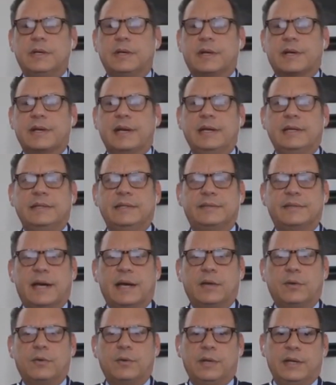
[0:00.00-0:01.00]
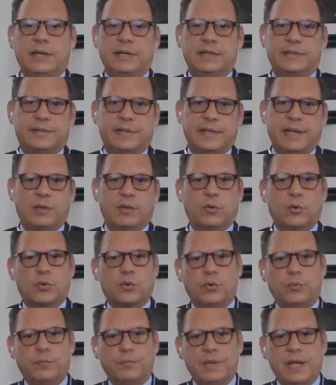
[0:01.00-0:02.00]
realizado en el Senado
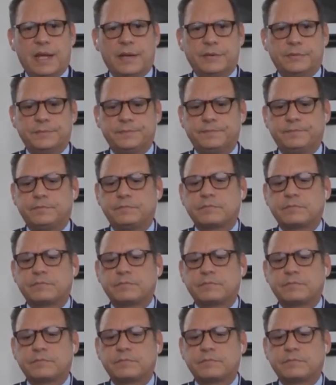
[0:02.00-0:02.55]
colombiano,